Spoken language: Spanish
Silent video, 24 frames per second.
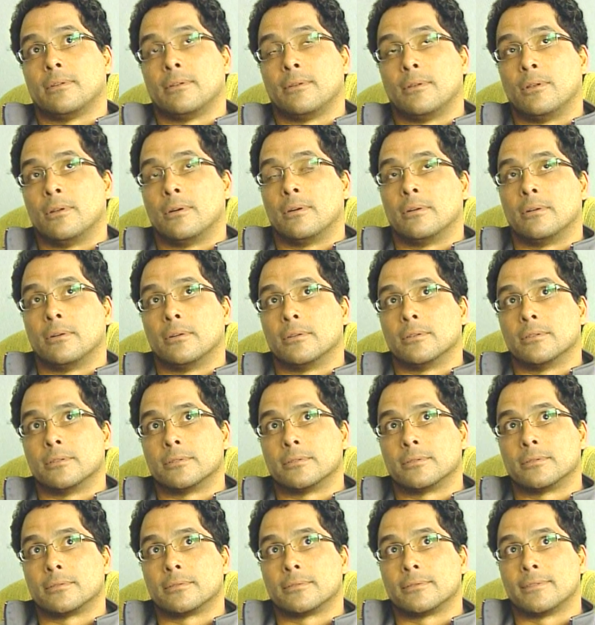
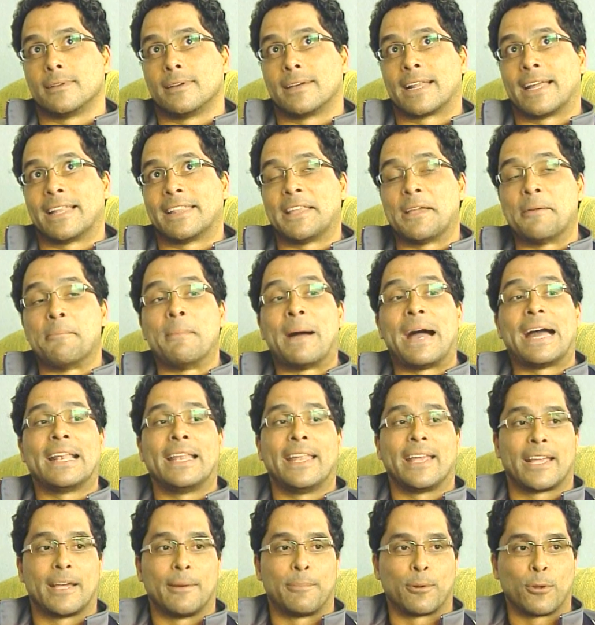los grandes
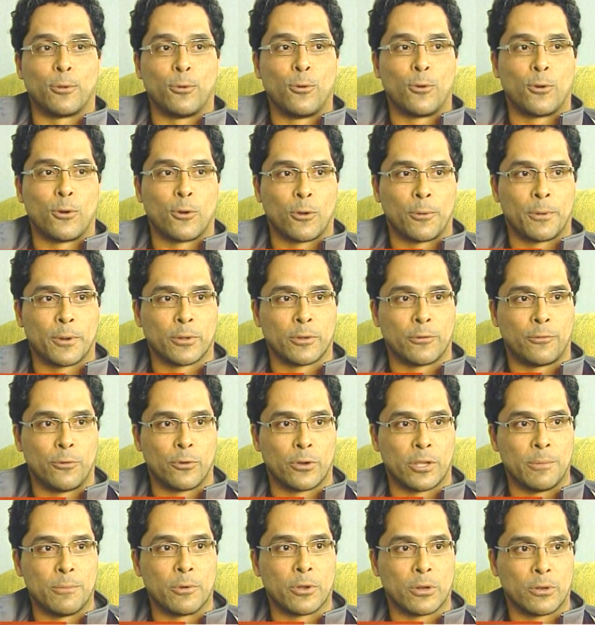males que produjo el gobierno de
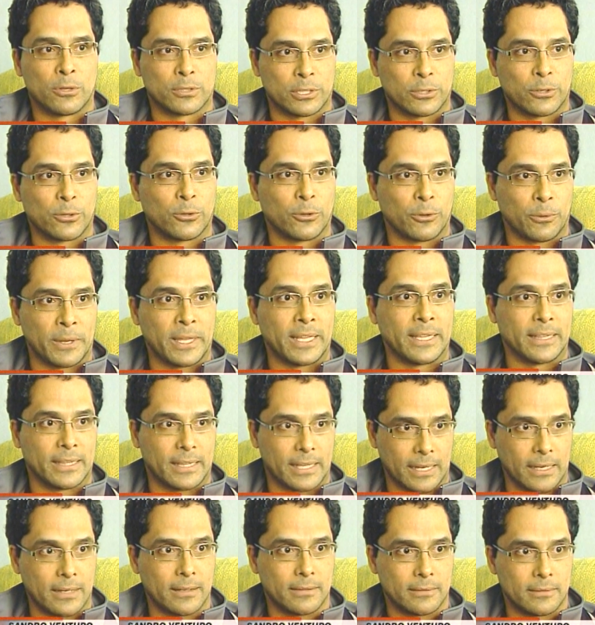Fujimori en los años
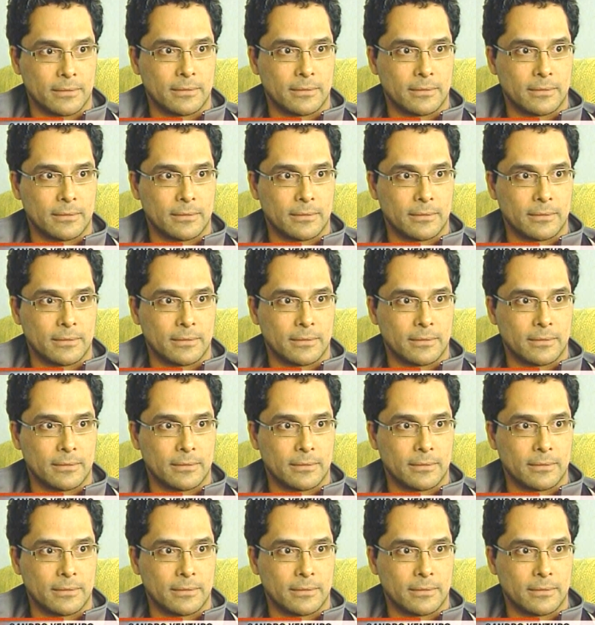90.